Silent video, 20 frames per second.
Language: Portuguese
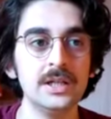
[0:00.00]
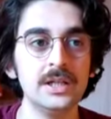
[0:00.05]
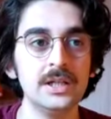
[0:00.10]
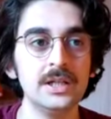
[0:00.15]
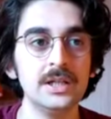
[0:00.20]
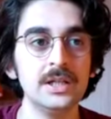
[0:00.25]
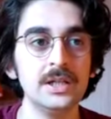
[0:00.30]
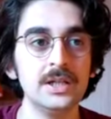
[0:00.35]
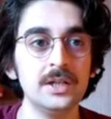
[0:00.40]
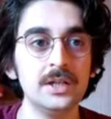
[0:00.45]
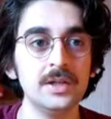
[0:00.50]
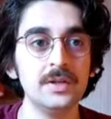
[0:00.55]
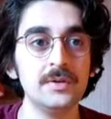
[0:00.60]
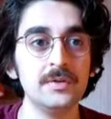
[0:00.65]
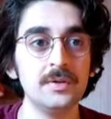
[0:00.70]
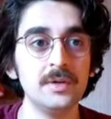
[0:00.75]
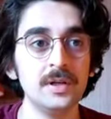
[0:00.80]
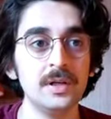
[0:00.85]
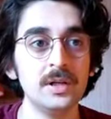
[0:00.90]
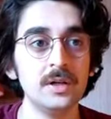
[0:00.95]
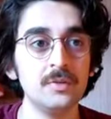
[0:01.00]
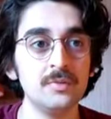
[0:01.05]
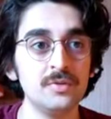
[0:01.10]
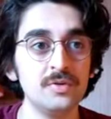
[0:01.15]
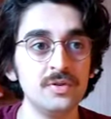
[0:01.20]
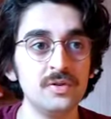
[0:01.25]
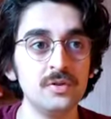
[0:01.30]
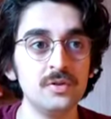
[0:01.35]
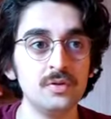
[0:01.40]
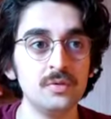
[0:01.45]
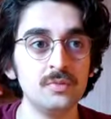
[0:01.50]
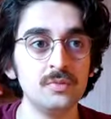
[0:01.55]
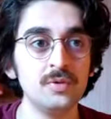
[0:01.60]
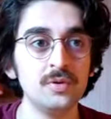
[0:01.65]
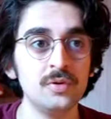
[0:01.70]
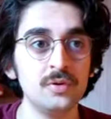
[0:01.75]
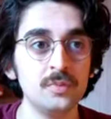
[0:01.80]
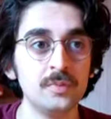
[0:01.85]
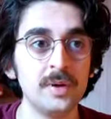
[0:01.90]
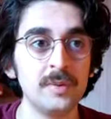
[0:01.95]
E eu me sinto
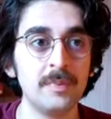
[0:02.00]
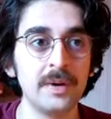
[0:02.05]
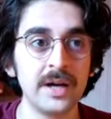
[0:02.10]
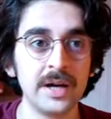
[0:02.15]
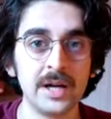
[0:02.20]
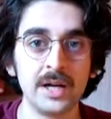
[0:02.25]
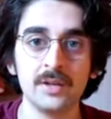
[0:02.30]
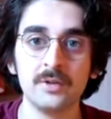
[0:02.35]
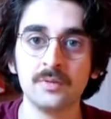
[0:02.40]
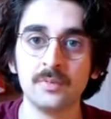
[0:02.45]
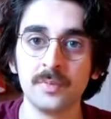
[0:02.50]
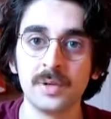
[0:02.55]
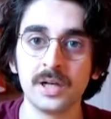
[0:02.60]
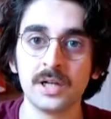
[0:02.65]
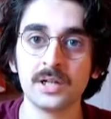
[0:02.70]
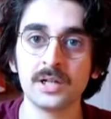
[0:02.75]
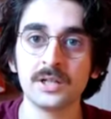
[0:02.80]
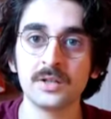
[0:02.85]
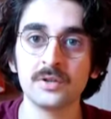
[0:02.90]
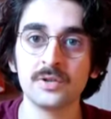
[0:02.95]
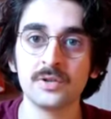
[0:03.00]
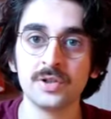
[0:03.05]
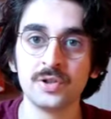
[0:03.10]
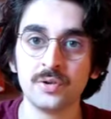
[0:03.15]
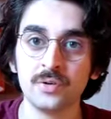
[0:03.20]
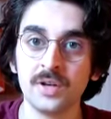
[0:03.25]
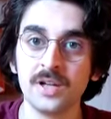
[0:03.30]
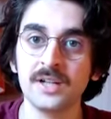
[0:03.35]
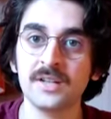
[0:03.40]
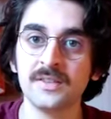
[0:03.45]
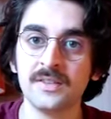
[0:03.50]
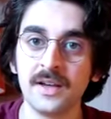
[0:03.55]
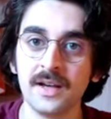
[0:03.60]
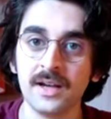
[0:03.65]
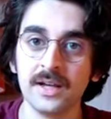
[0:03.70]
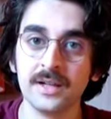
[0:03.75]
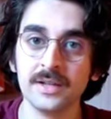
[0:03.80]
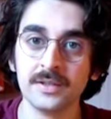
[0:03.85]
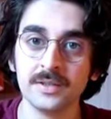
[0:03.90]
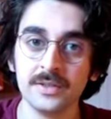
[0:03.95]
muito preparado para continuar nessa
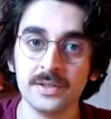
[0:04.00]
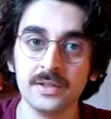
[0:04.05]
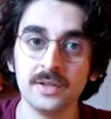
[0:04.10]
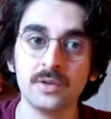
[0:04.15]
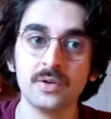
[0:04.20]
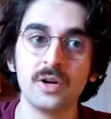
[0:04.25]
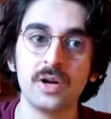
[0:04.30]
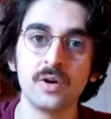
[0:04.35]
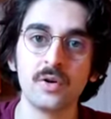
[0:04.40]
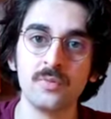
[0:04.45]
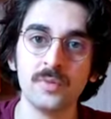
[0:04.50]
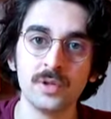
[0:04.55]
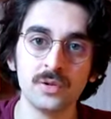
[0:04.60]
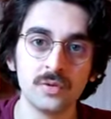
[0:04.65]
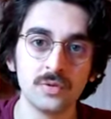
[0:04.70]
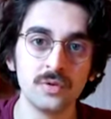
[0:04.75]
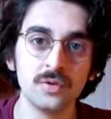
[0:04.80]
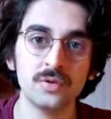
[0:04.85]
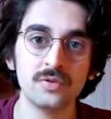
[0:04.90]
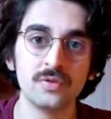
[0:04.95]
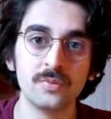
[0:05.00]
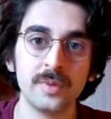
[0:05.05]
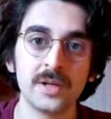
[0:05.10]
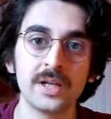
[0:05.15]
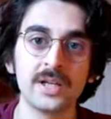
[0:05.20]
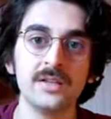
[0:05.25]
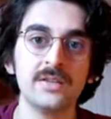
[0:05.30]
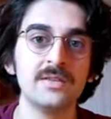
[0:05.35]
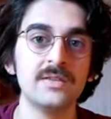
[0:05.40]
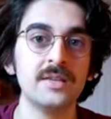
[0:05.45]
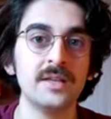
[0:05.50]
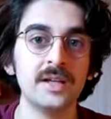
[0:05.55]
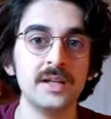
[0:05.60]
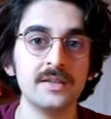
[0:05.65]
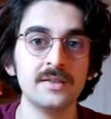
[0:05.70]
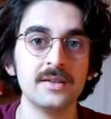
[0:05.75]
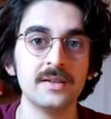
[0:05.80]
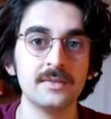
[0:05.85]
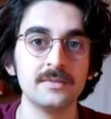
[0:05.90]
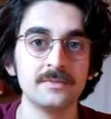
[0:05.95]
área e eu recomendo o curso para quem se
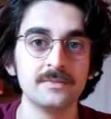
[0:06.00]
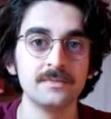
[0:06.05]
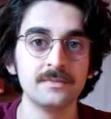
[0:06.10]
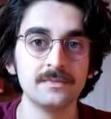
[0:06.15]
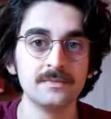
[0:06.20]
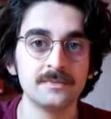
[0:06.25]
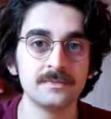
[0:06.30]
interessar.